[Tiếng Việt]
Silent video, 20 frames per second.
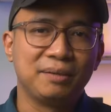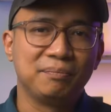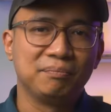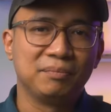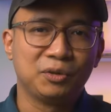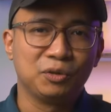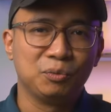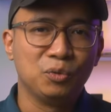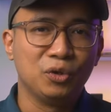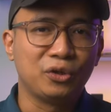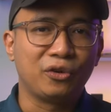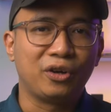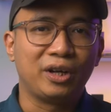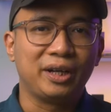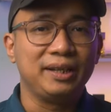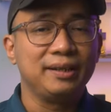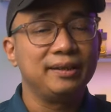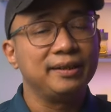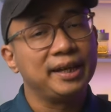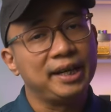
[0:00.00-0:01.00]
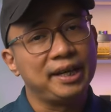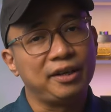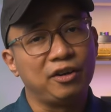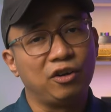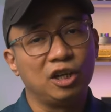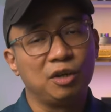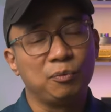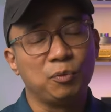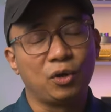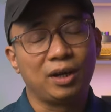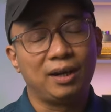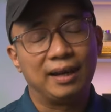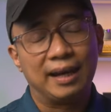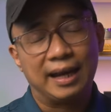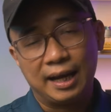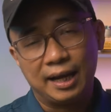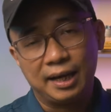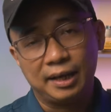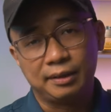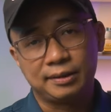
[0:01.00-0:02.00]
tiên mà tôi muốn nói đến ở đây đó là một cái
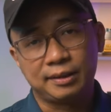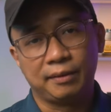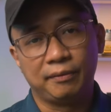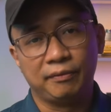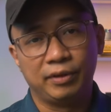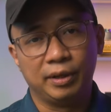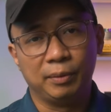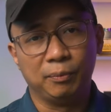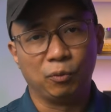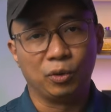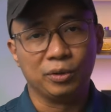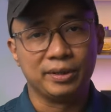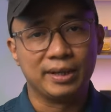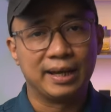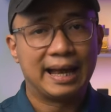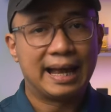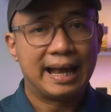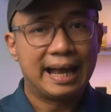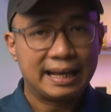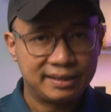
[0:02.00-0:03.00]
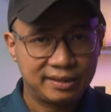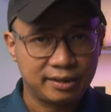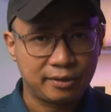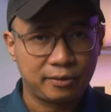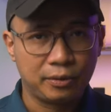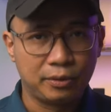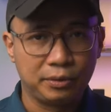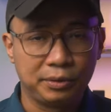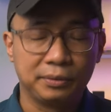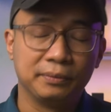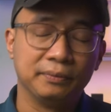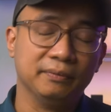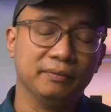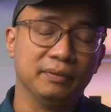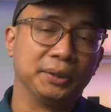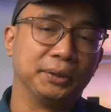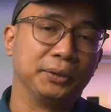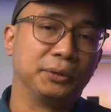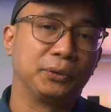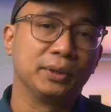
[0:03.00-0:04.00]
line sản phẩm của nhà Azzaro
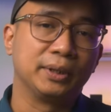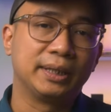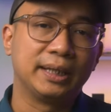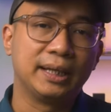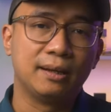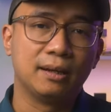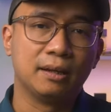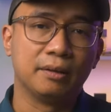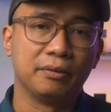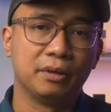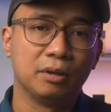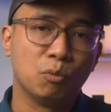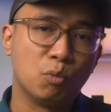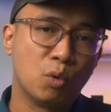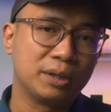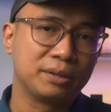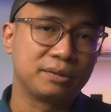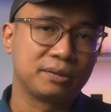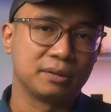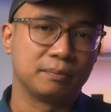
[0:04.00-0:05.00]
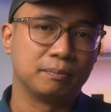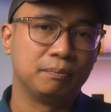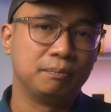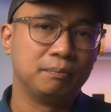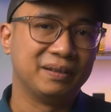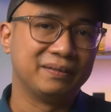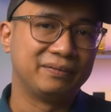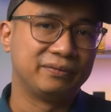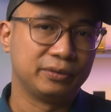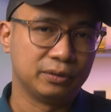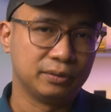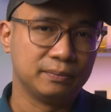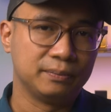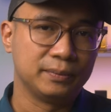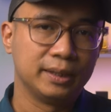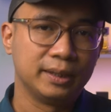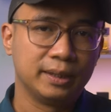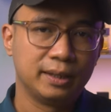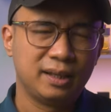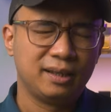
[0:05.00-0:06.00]
và nó có tên là The Wanted Perfume.
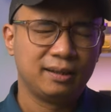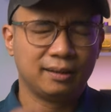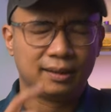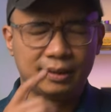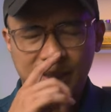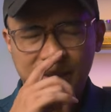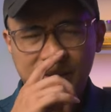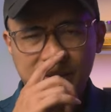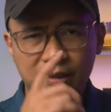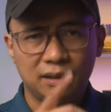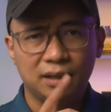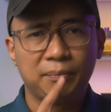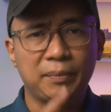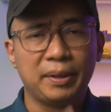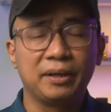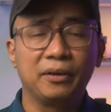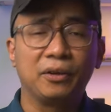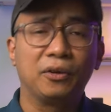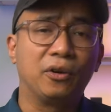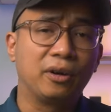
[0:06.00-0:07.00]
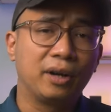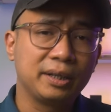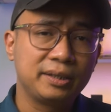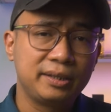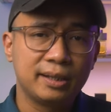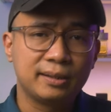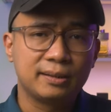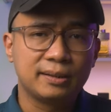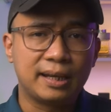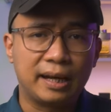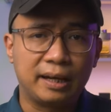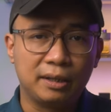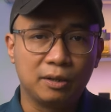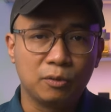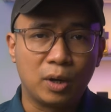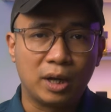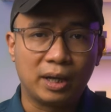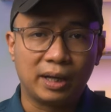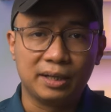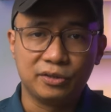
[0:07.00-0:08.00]
Thời gian trước là mình đã có cái chiếc chai
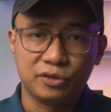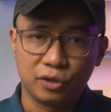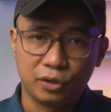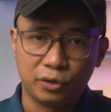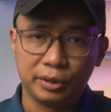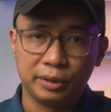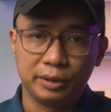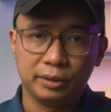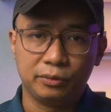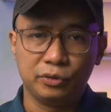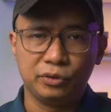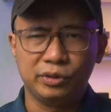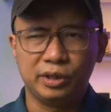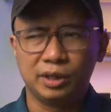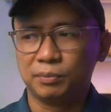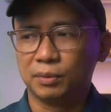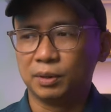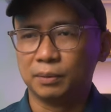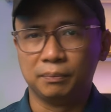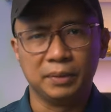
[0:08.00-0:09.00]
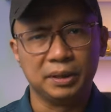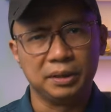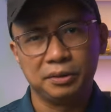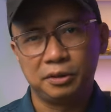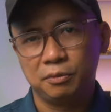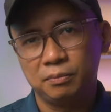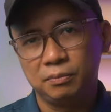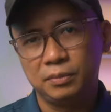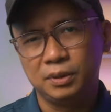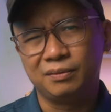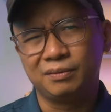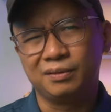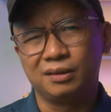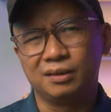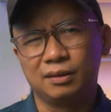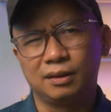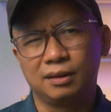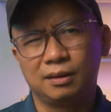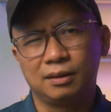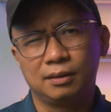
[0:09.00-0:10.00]
nước hoa này rồi, tuy nhiên mà mình không
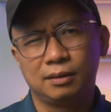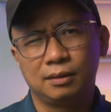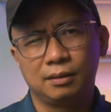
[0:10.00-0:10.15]
uh,